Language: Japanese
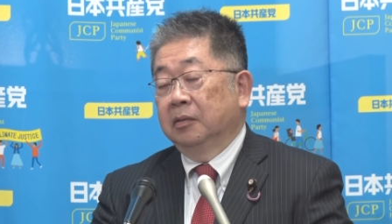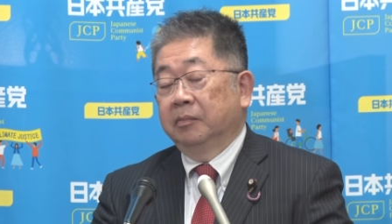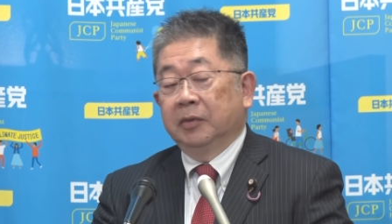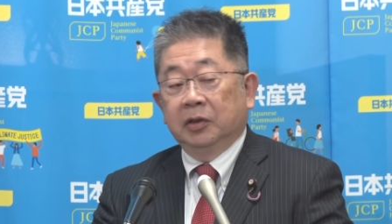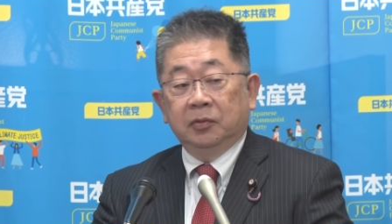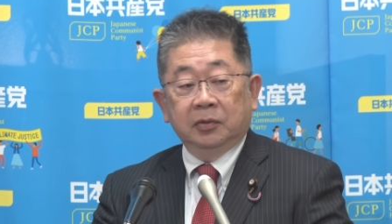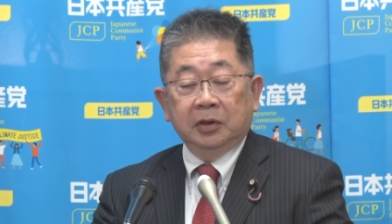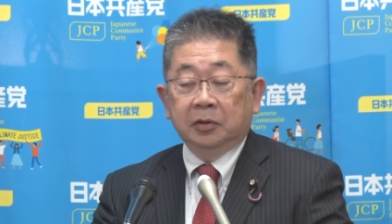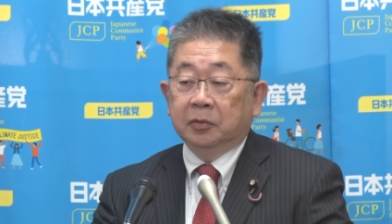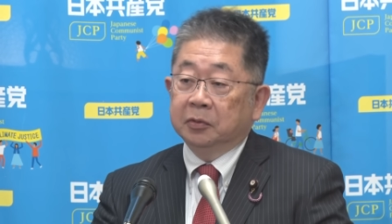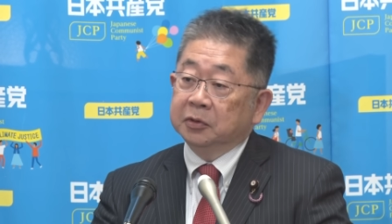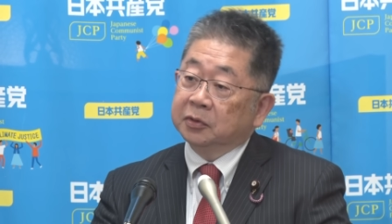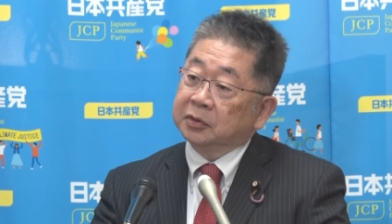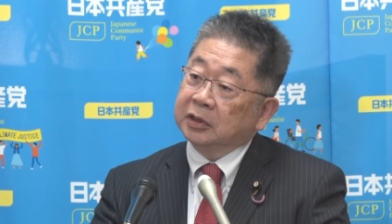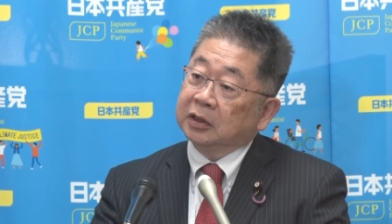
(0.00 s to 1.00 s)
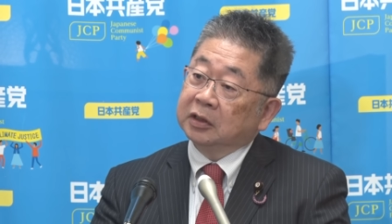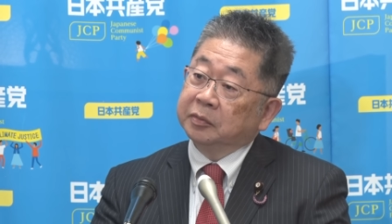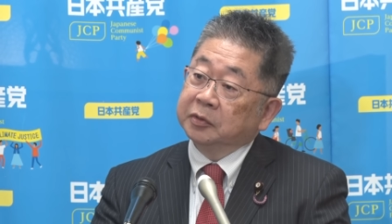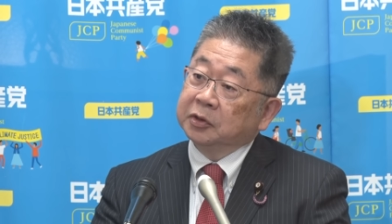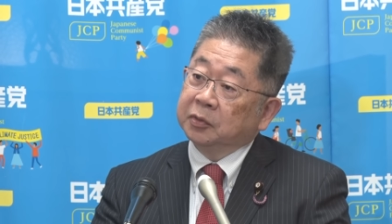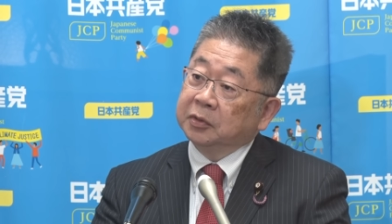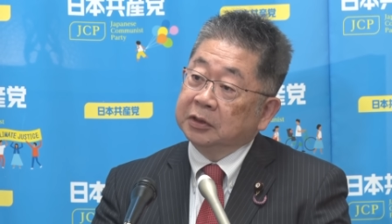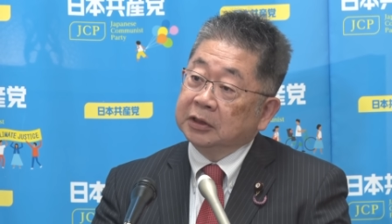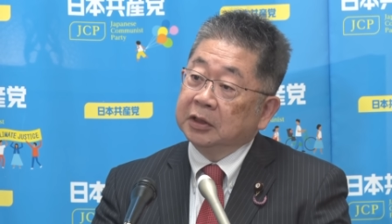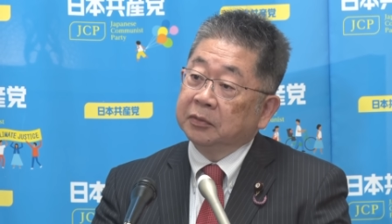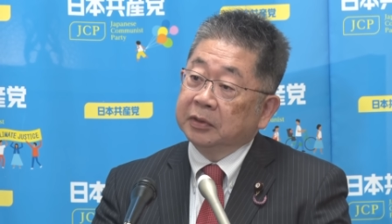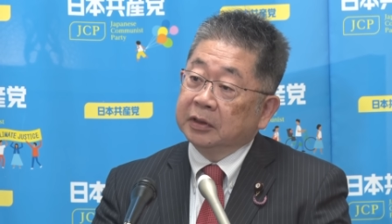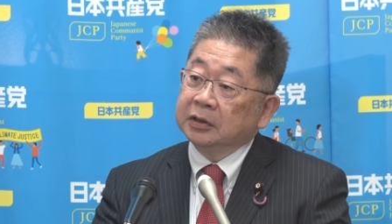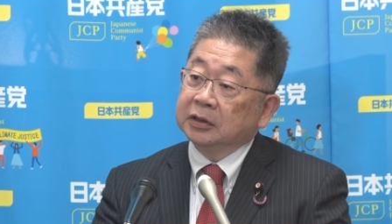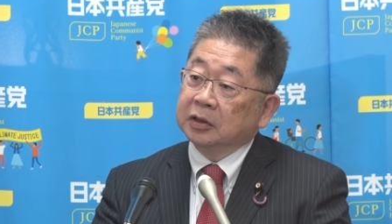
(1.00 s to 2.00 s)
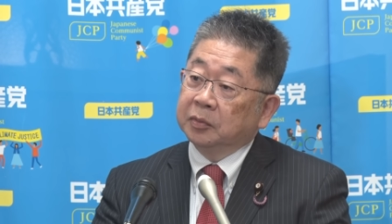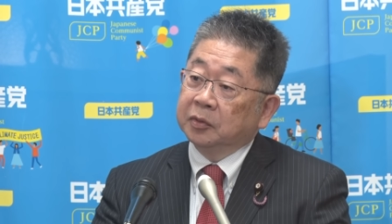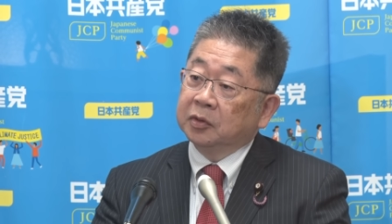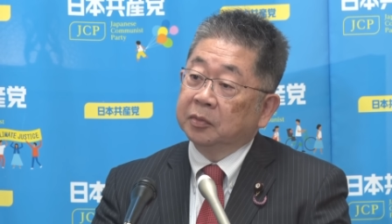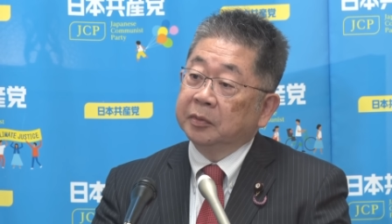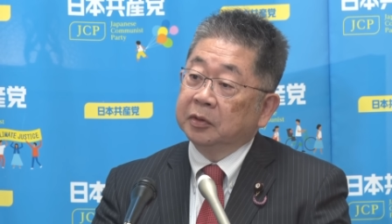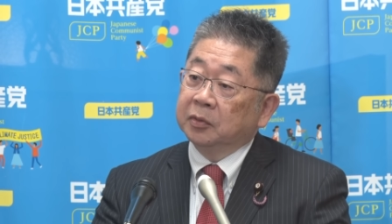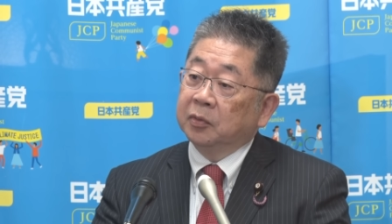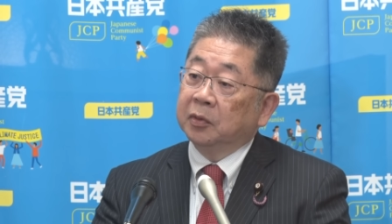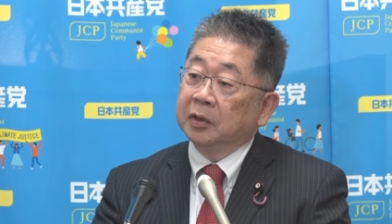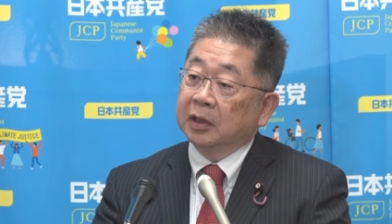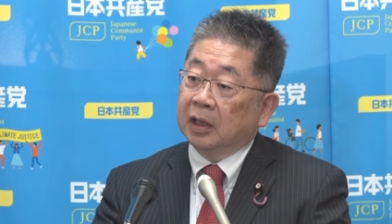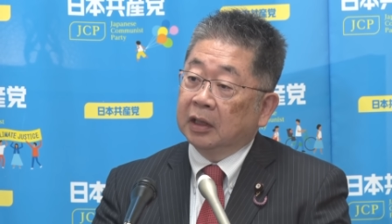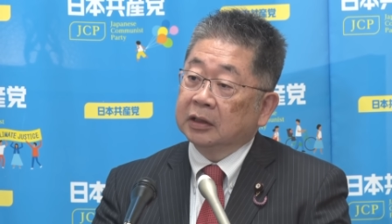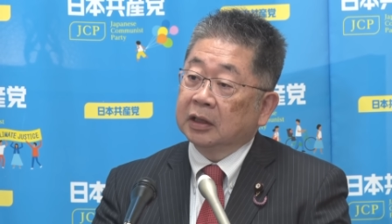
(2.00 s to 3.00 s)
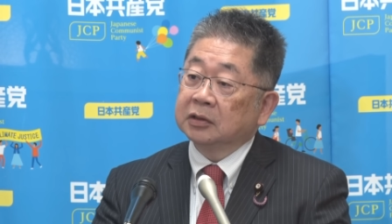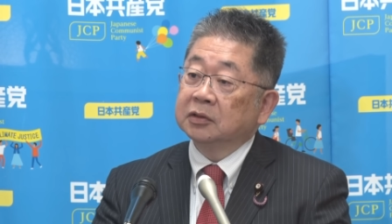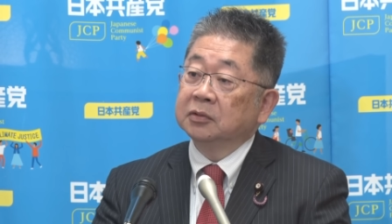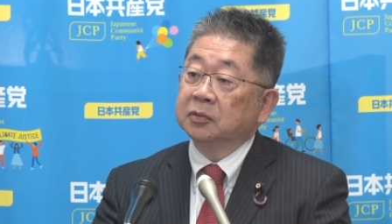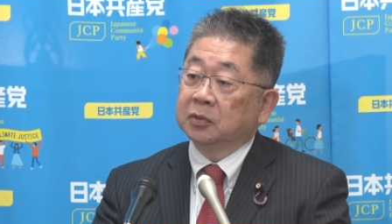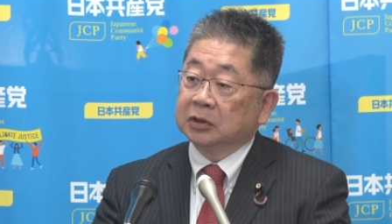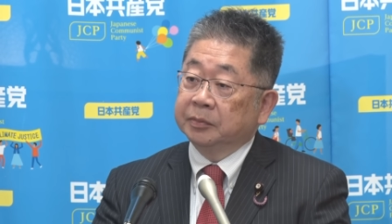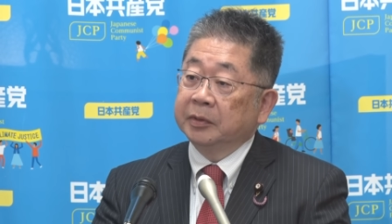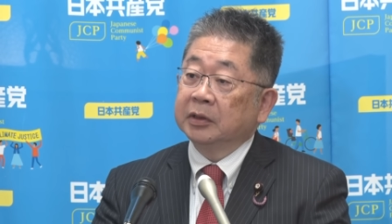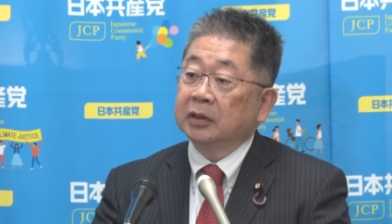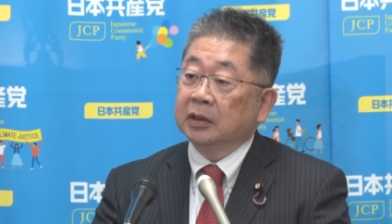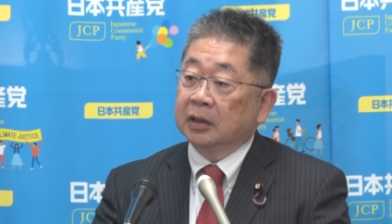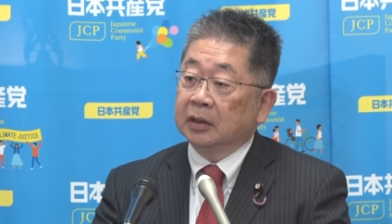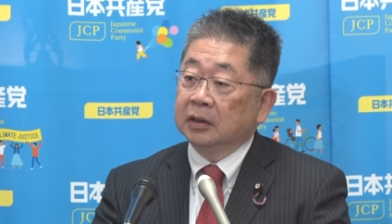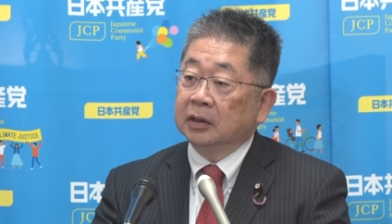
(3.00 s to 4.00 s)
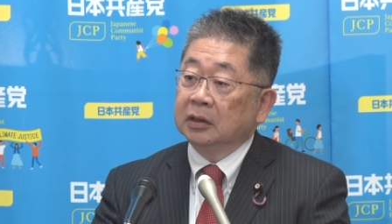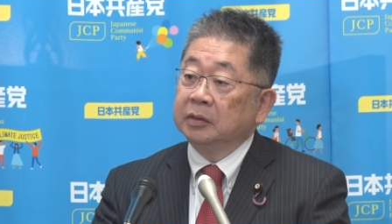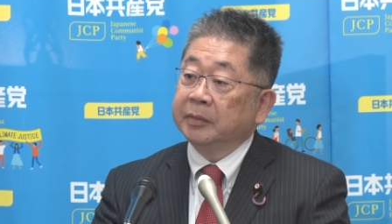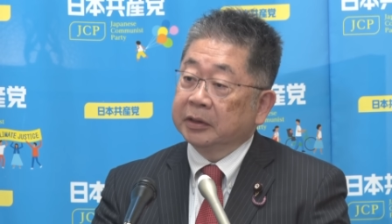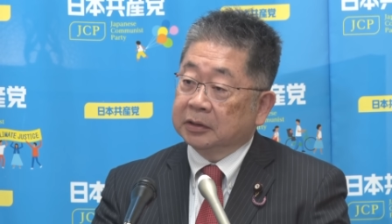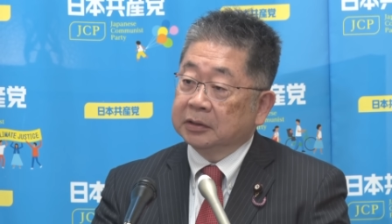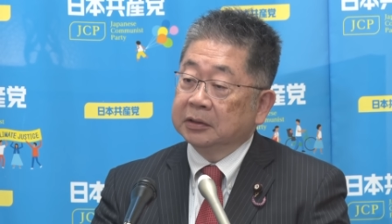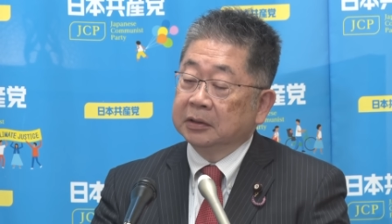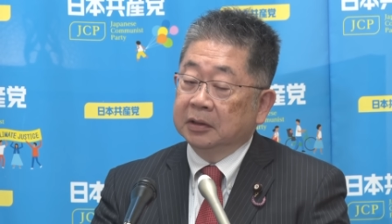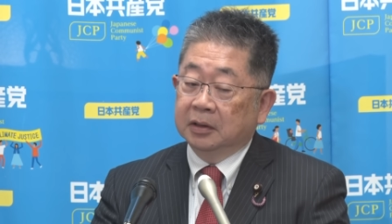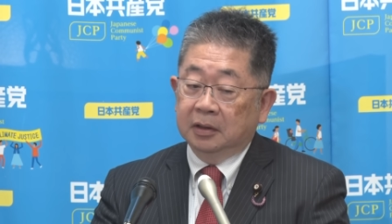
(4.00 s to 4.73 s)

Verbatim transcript: まあ、いろんな世論調査やっても消費税の減税を求める声が多数を占めています。